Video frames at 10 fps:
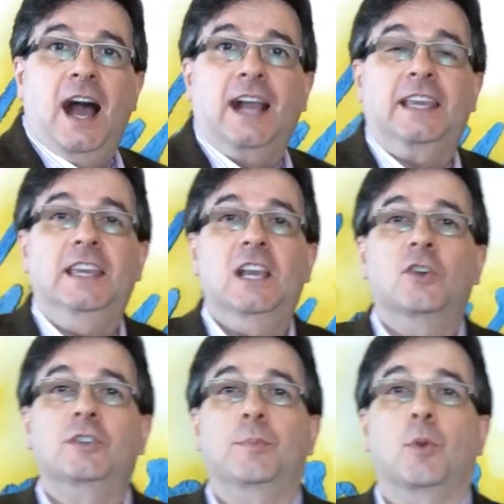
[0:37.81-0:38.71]
Aqui a
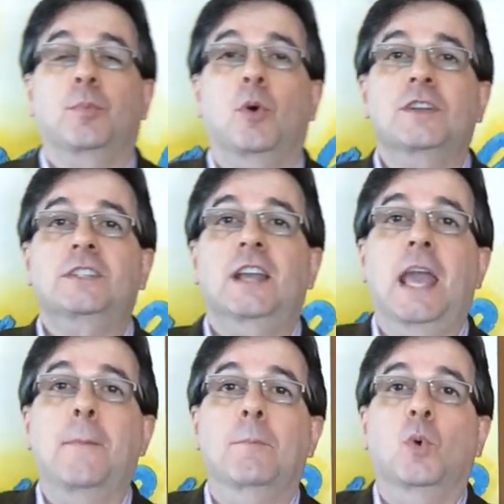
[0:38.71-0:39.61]
nossa proposta
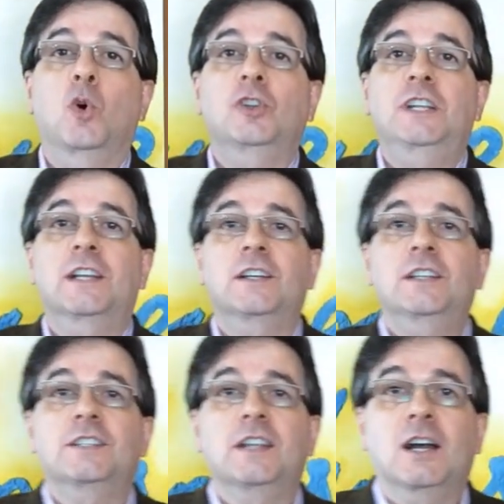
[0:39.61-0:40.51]
é
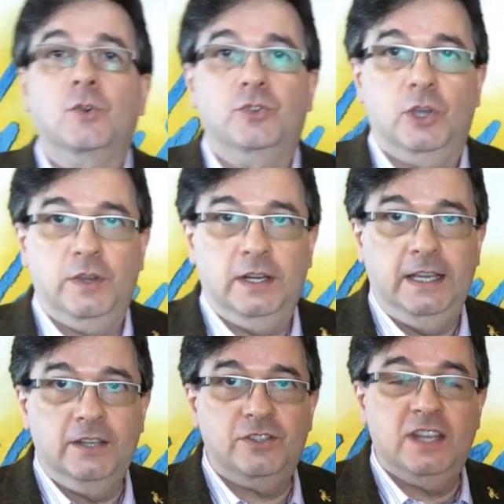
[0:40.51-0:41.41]
modernizar o seu
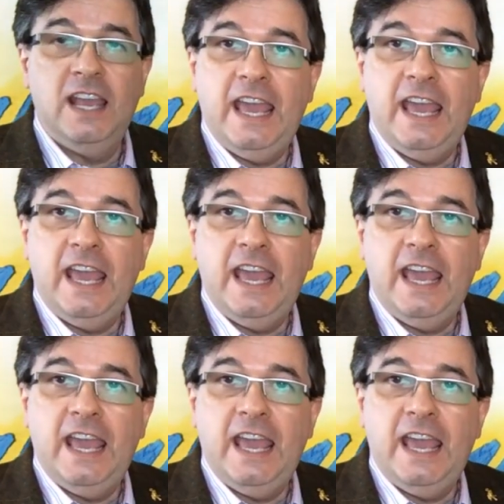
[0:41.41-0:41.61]
inglês,